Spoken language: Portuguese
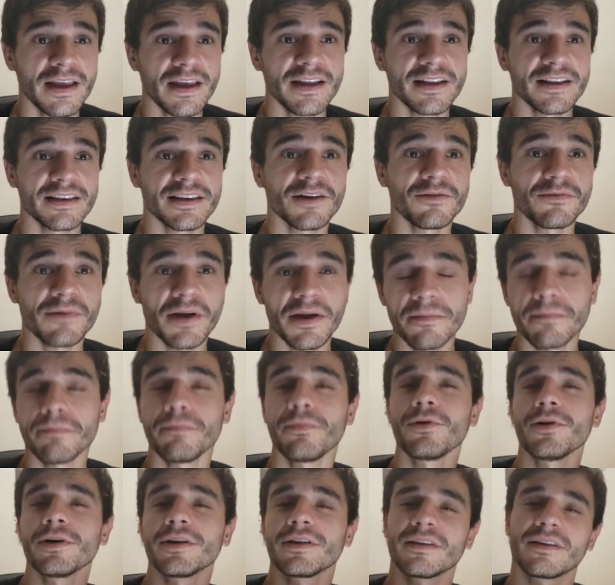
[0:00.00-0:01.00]
Então é
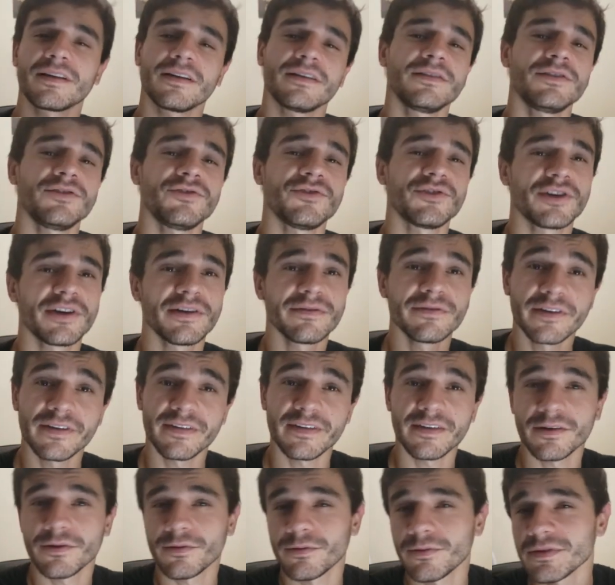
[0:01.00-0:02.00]
importante que
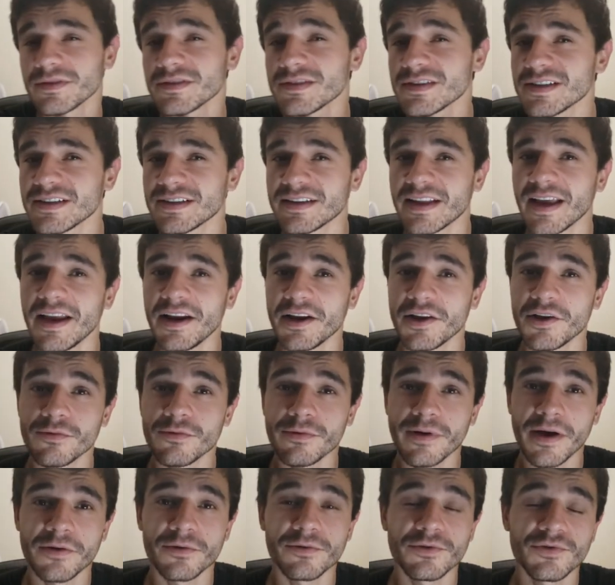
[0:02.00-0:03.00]
você considere que
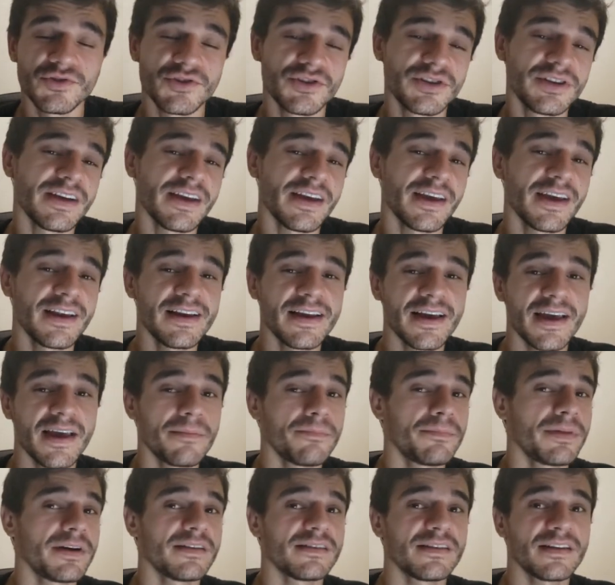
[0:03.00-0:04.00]
o IoT ele
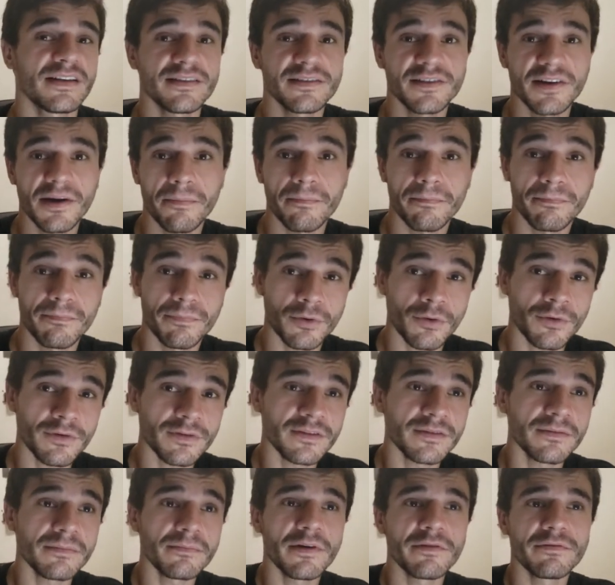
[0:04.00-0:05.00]
represente a
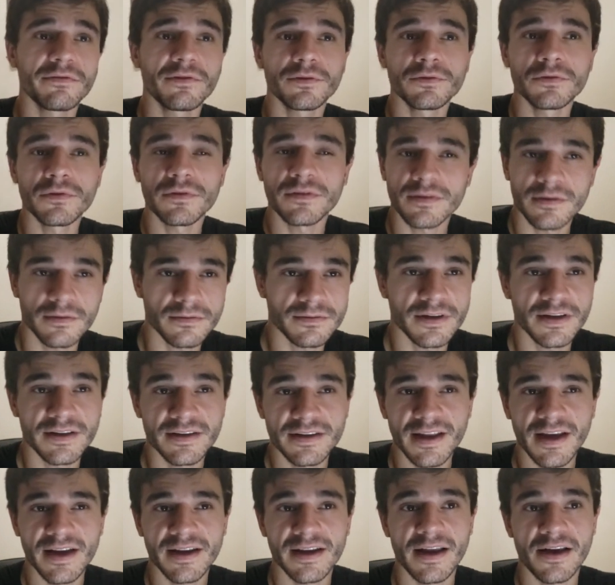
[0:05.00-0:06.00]
próxima evolução da
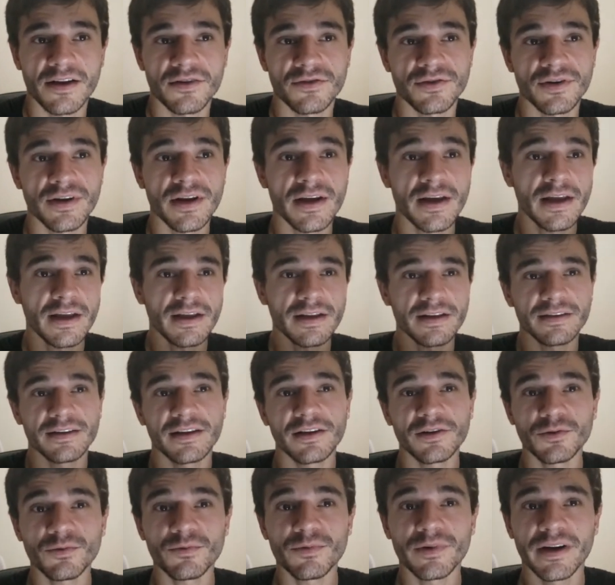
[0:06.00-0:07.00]
internet,
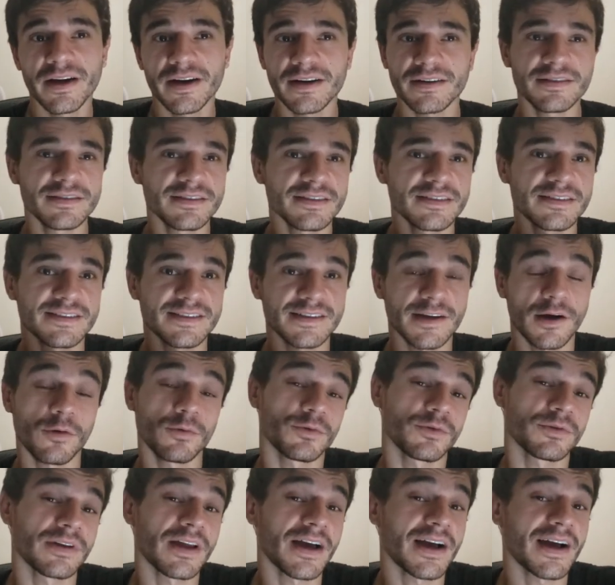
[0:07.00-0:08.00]
dando um grande
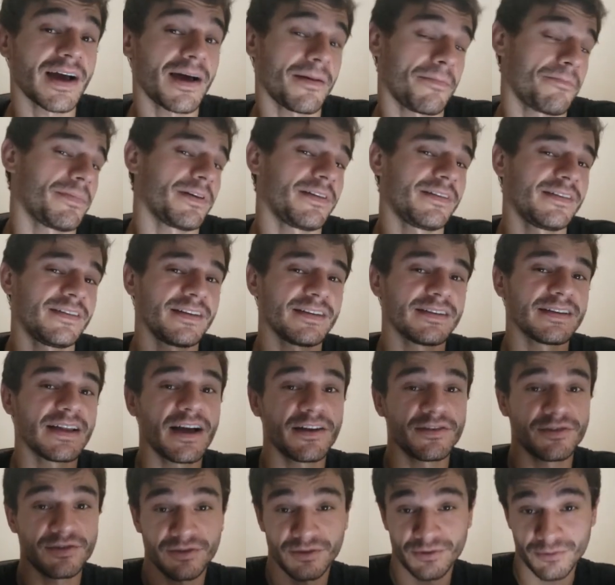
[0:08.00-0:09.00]
salto na
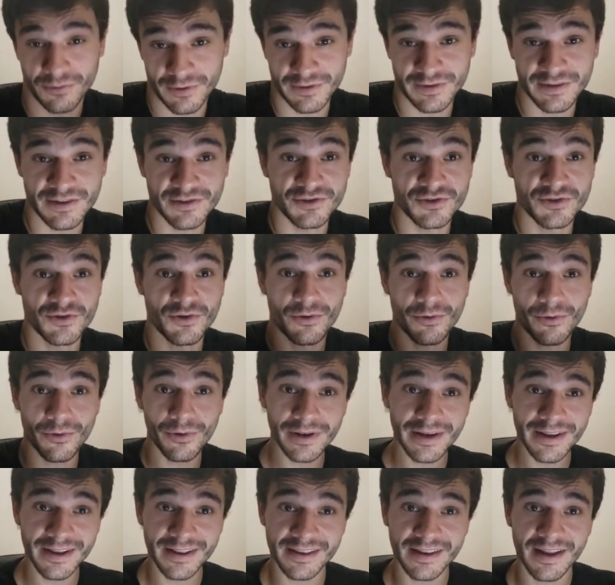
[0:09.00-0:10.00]
capacidade nossa de
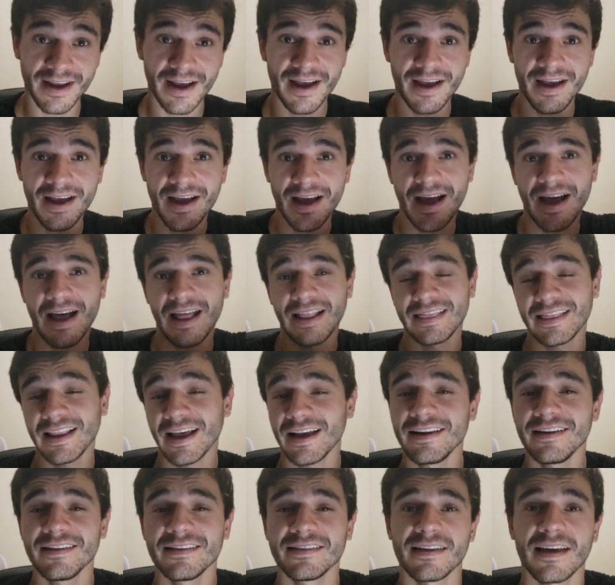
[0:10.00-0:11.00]
coletar,
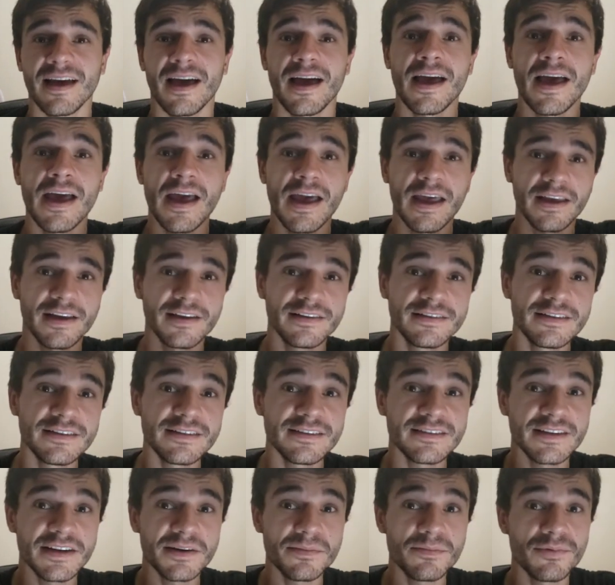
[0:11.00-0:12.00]
analisar e
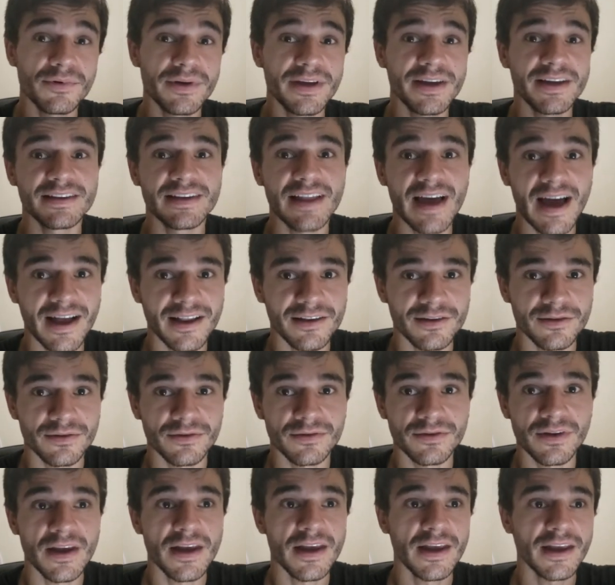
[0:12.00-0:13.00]
distribuir
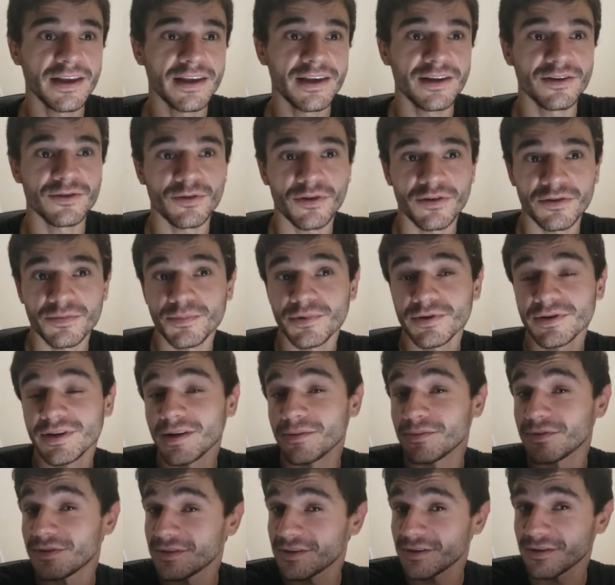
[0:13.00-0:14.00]
dados que nós
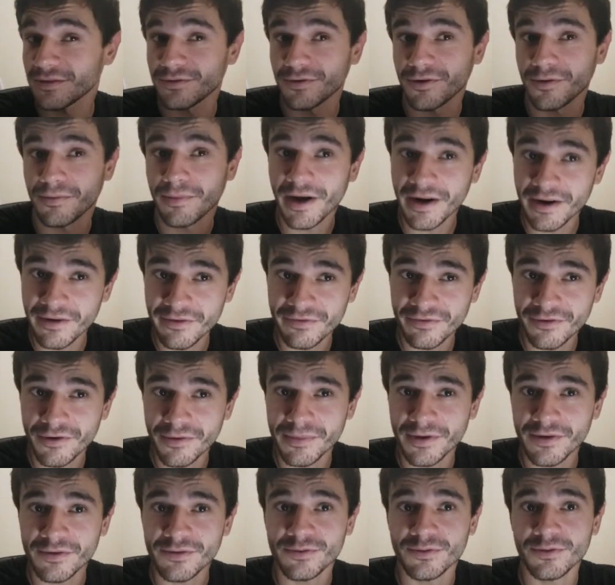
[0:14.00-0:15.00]
podemos transformar em
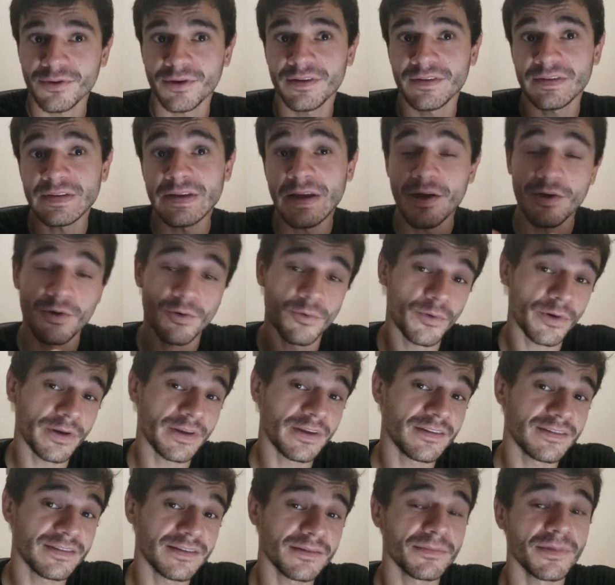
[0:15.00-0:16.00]
informações,
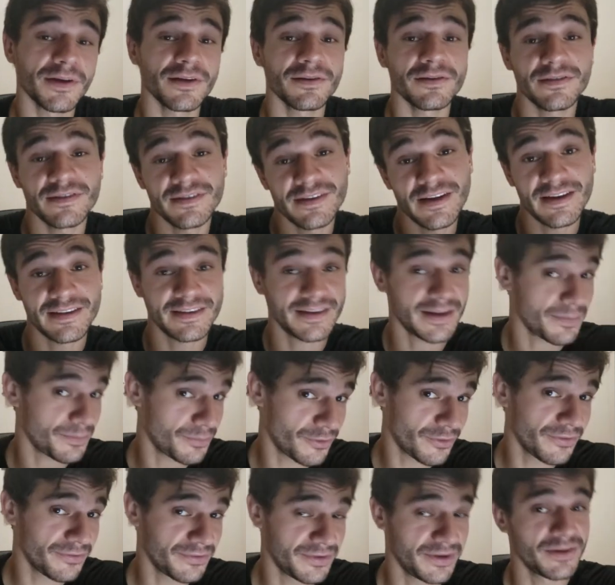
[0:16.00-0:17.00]
conhecimentos e até
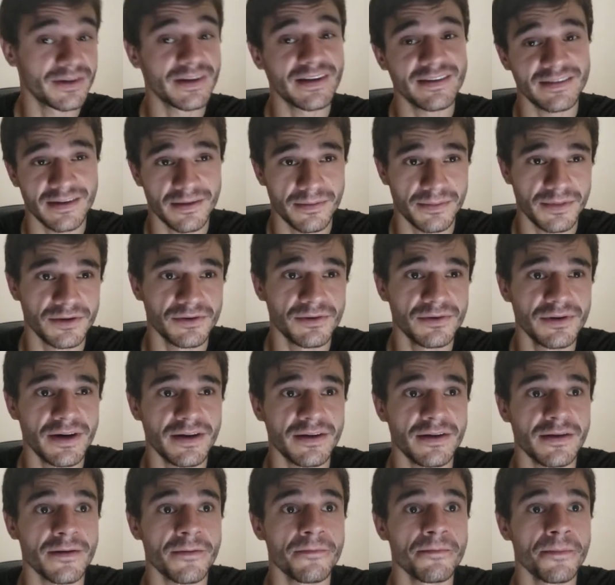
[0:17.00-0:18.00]
por fim a
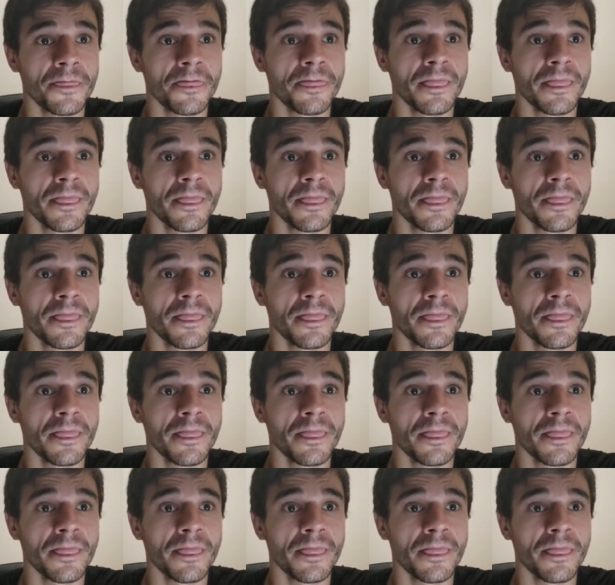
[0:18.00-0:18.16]
sabedoria.